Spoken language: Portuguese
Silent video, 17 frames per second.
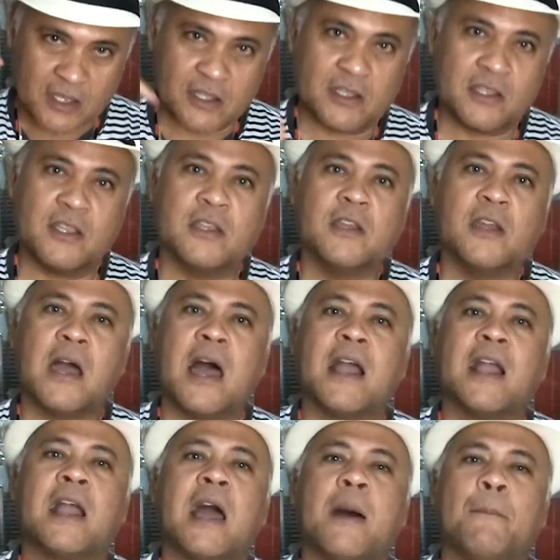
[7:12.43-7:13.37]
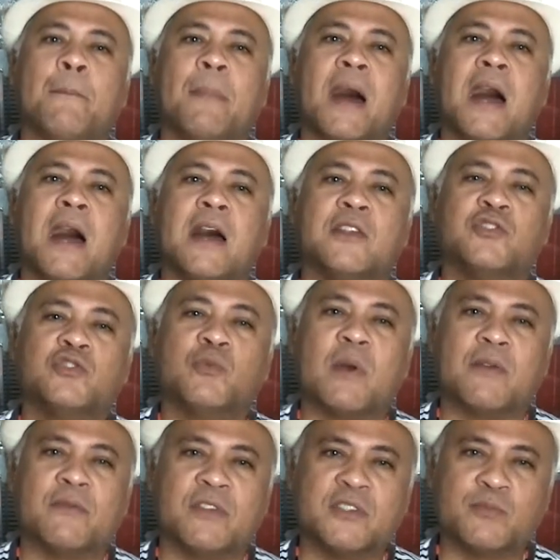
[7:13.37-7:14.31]
e acabar de
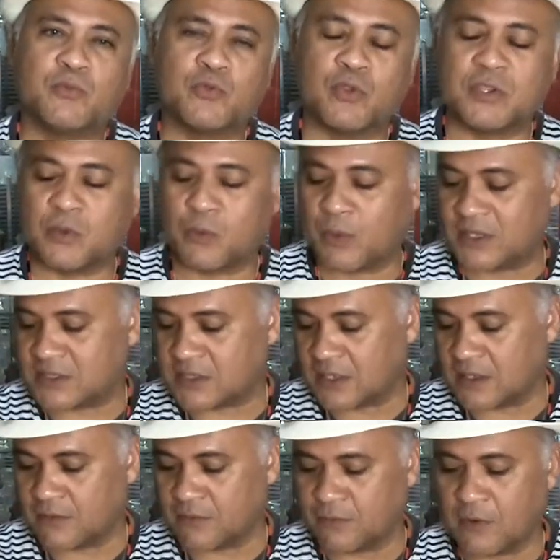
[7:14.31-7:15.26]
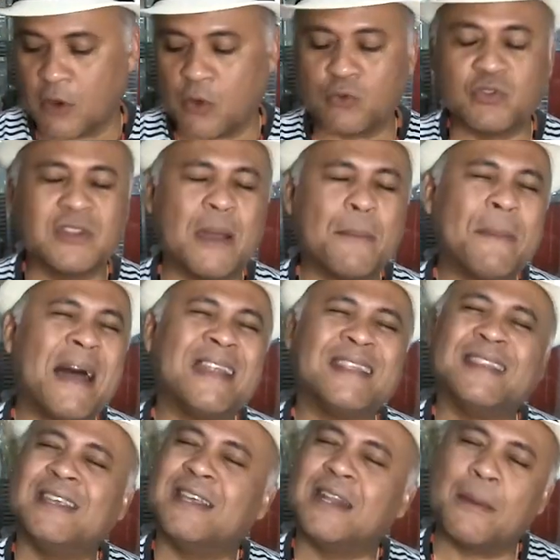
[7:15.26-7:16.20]
uma vez por toda com essa rival da
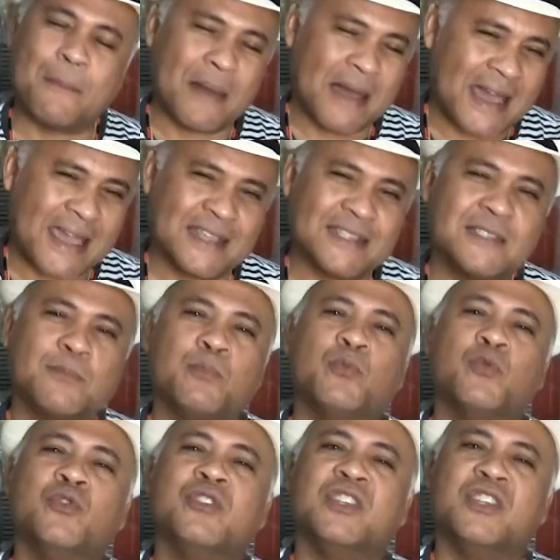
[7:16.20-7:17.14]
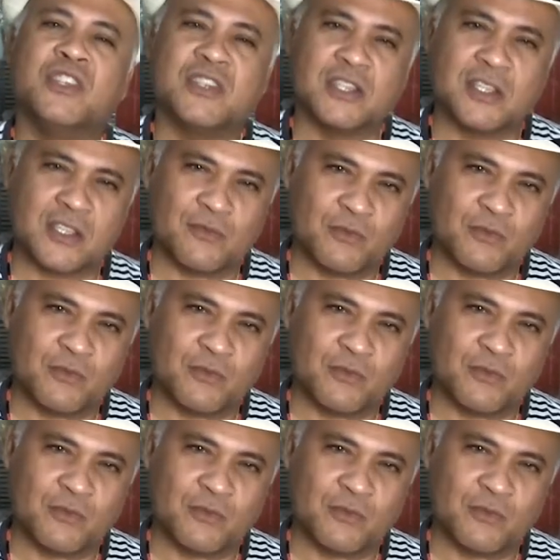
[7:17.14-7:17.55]
maneira mais bonita que